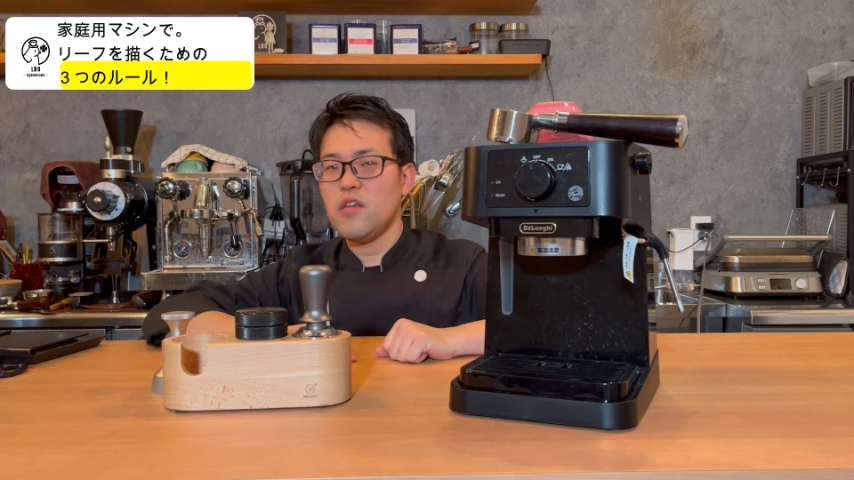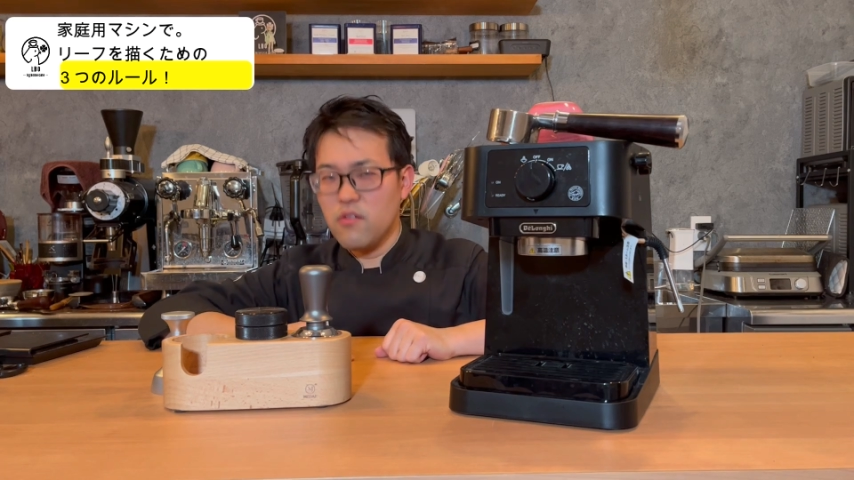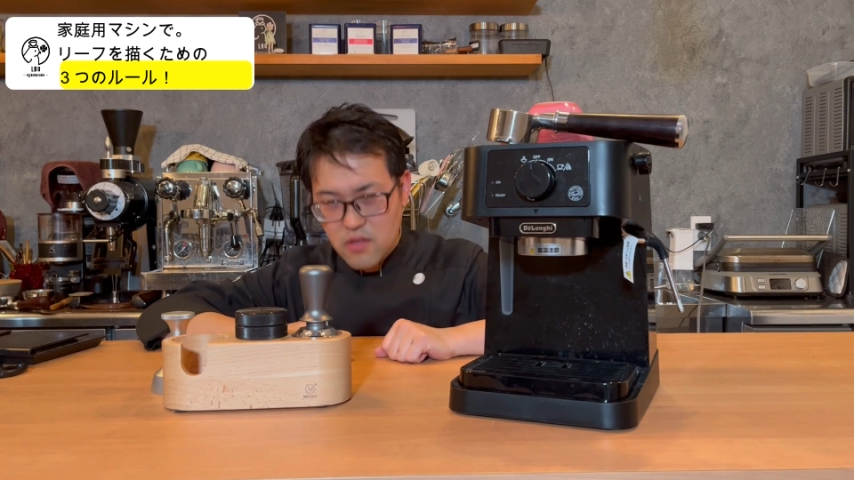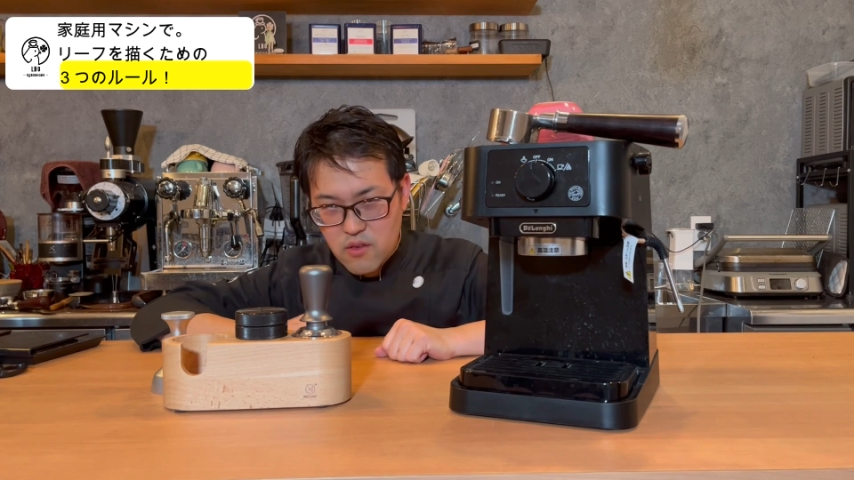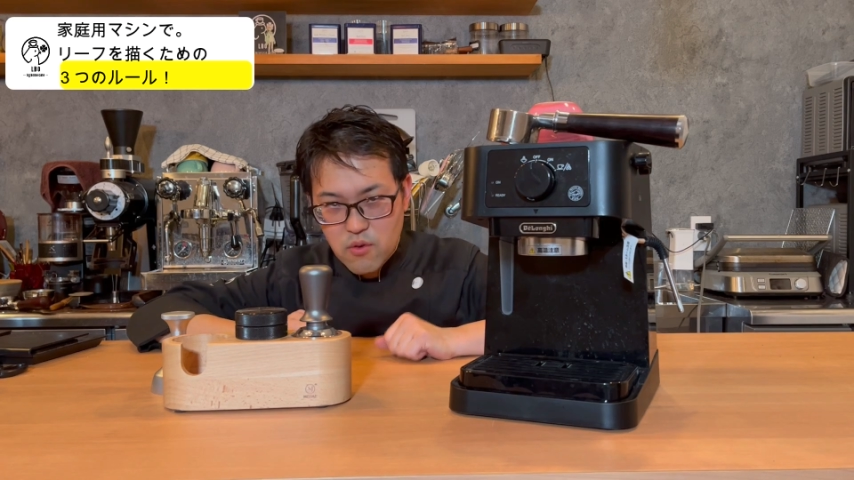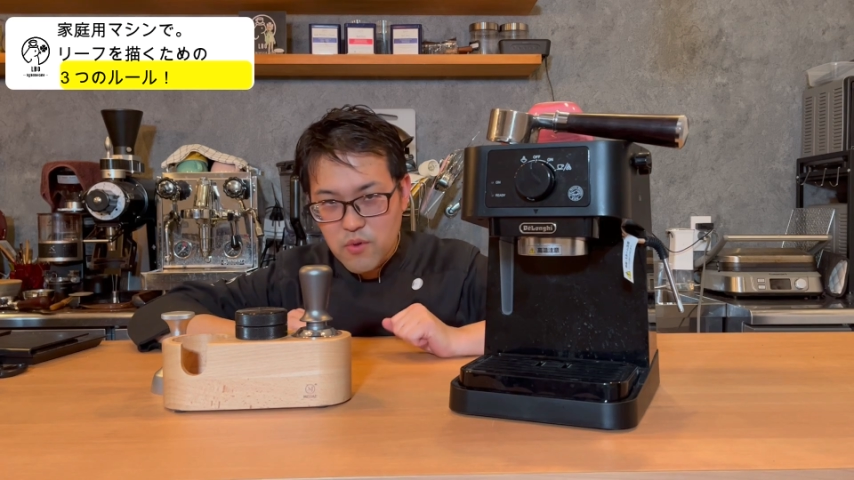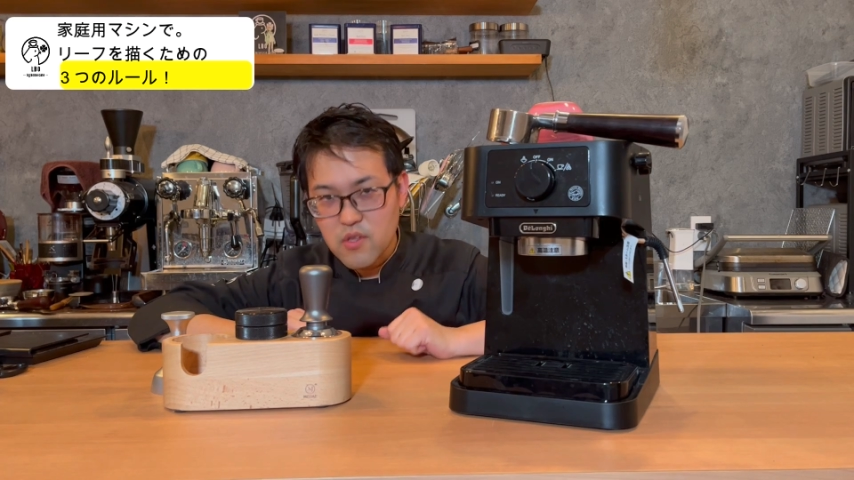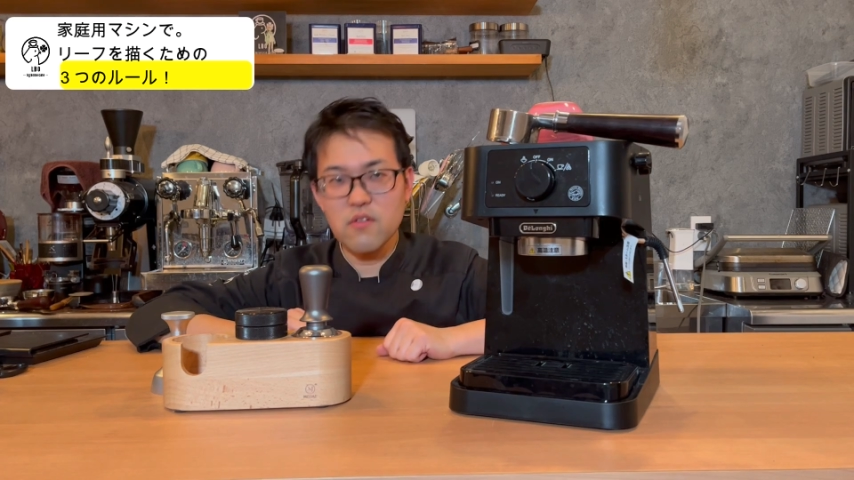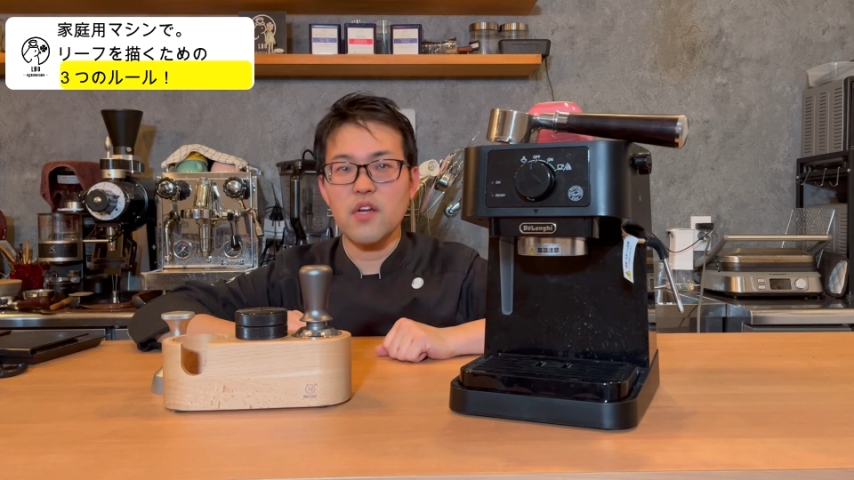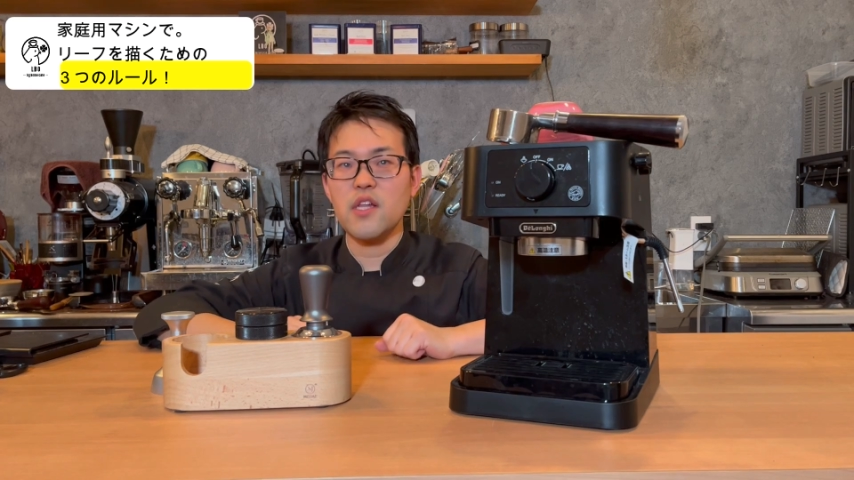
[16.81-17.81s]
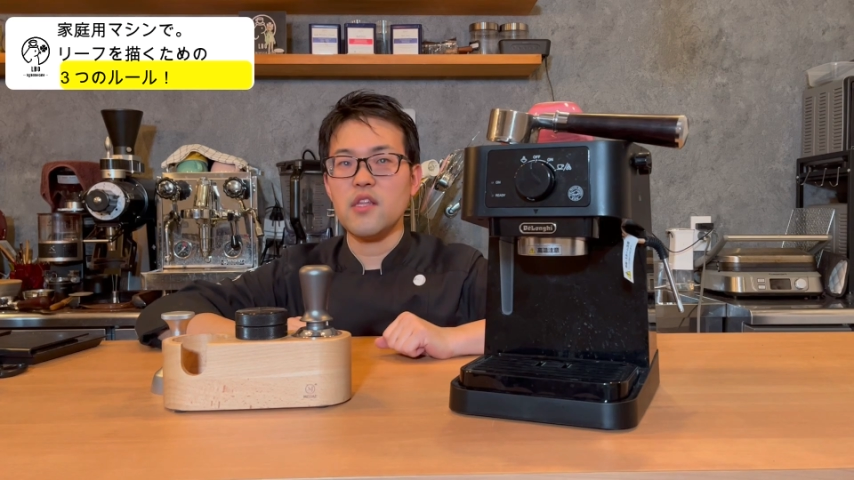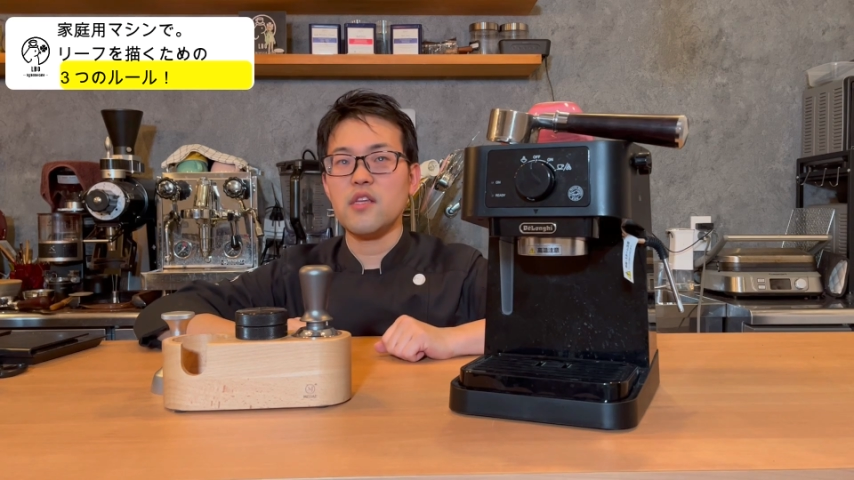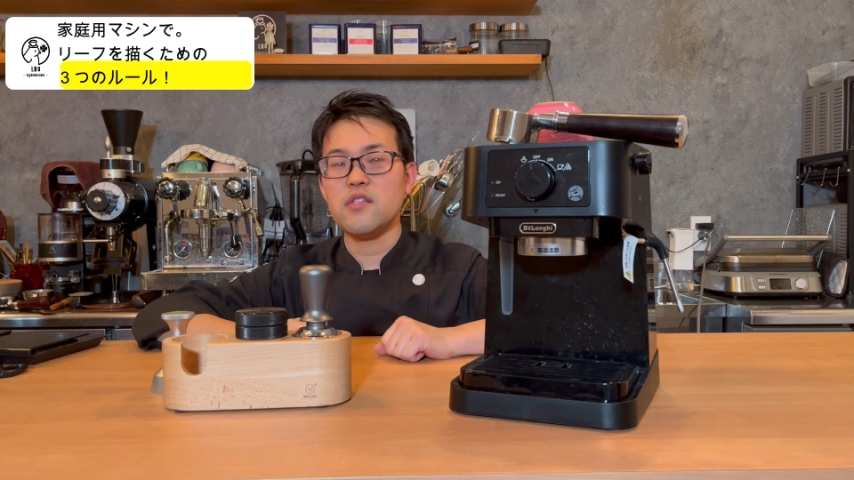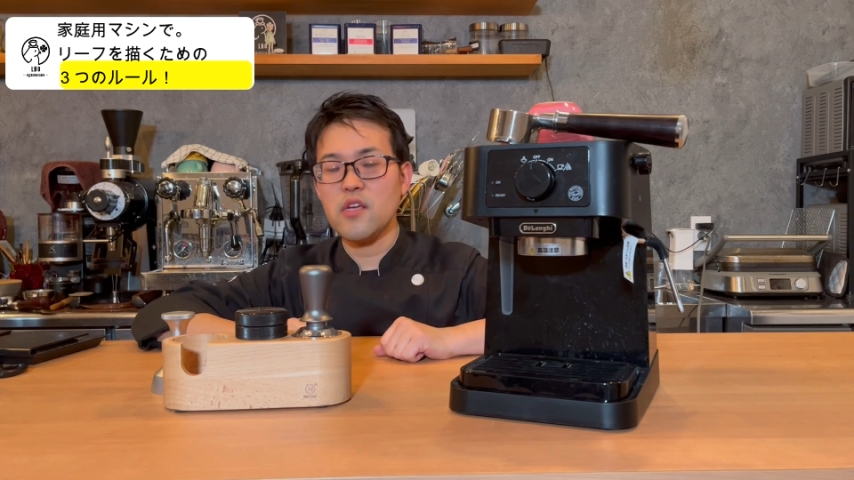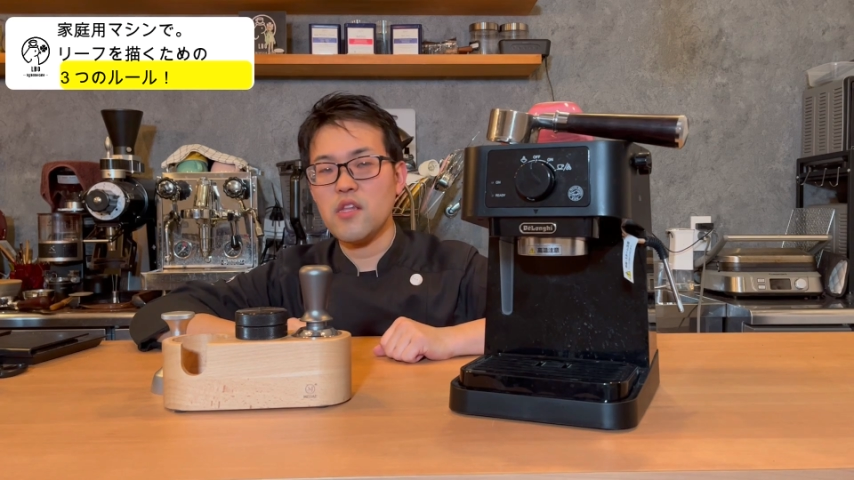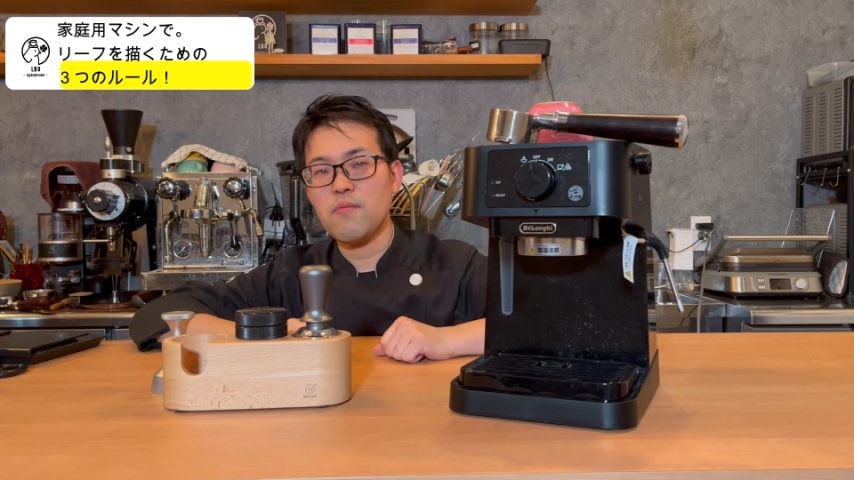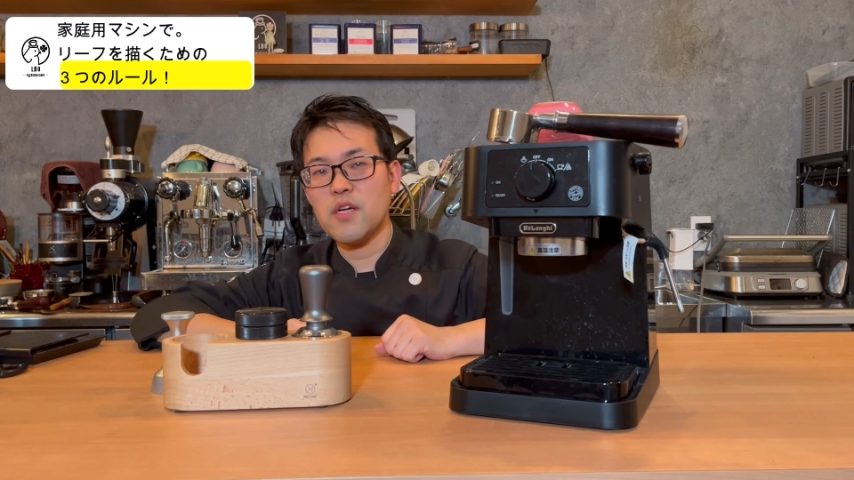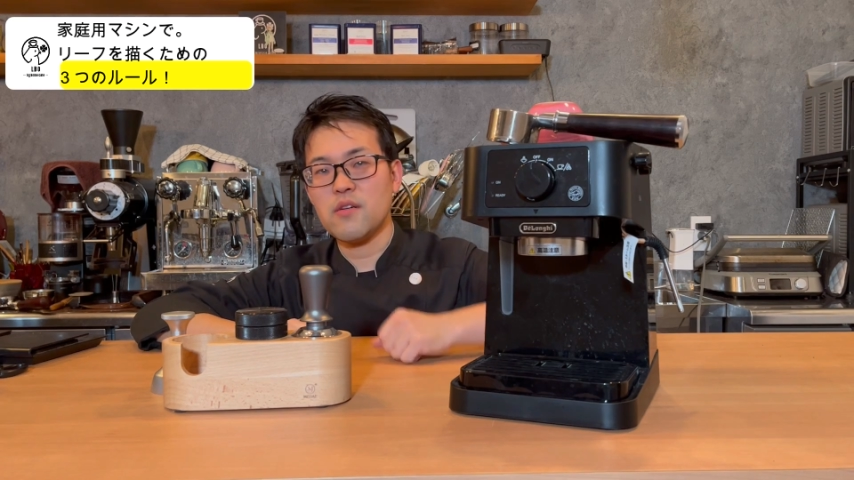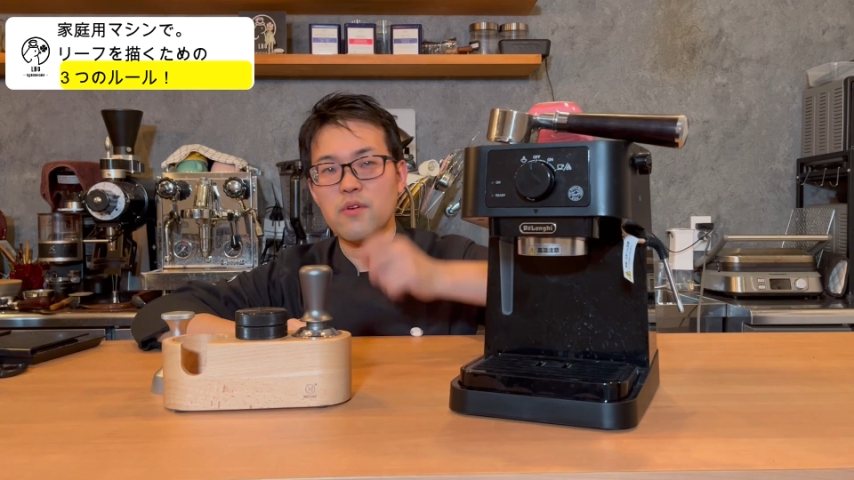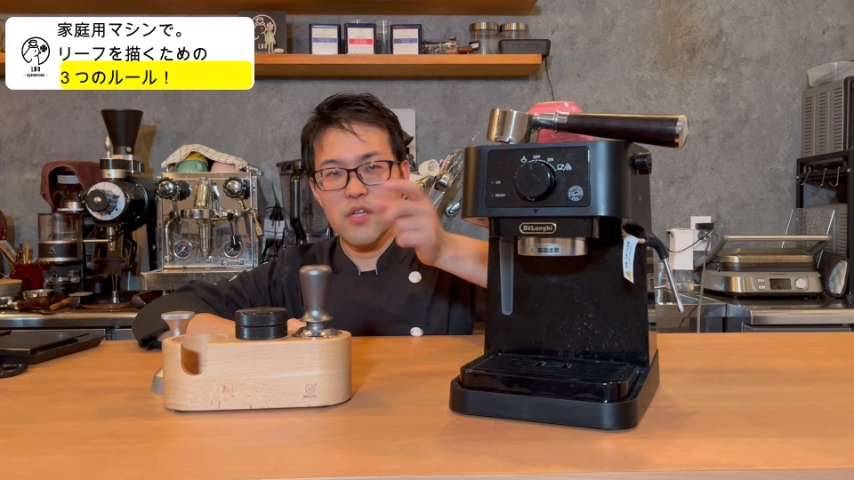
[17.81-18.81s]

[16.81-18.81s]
リーフだと思ってるぐらいなんでぜひね皆さん